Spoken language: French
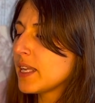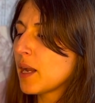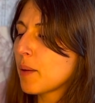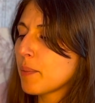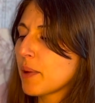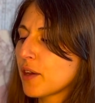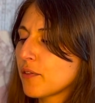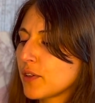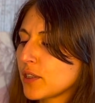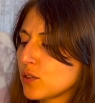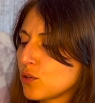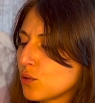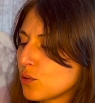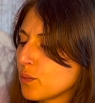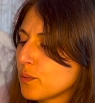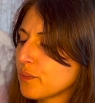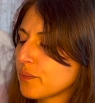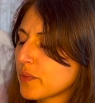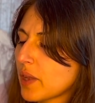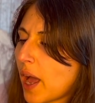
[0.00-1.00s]
l'imperfection,
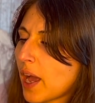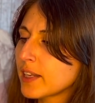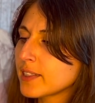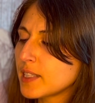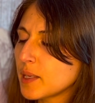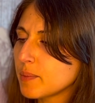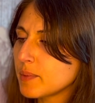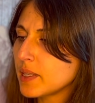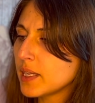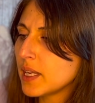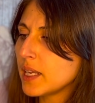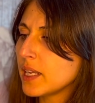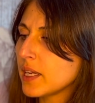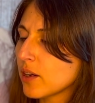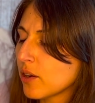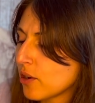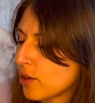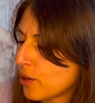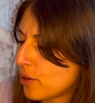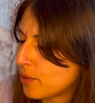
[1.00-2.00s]
accepter
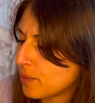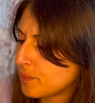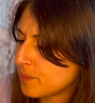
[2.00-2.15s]
l'erreur.